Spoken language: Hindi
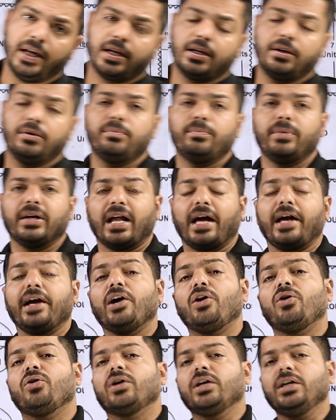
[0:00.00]
एक
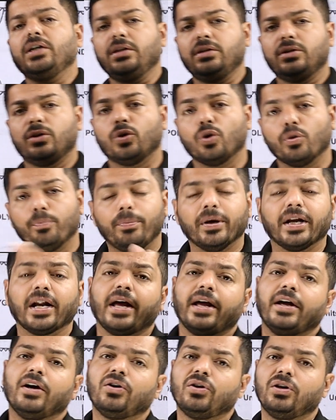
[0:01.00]
बनाया होगा ग्रुप
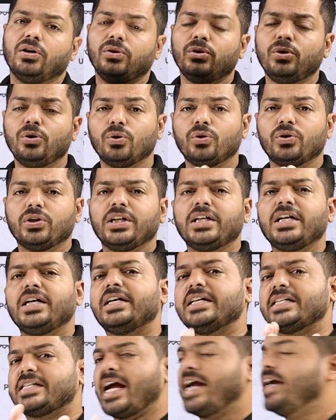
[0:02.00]
बनाया होगा उन लोगों ने ये
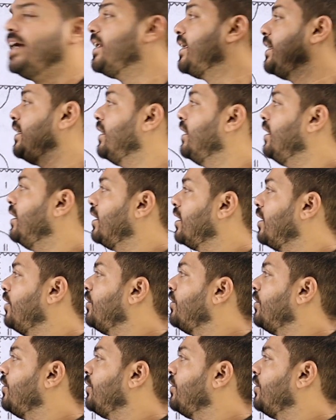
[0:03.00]
डिसाइड किया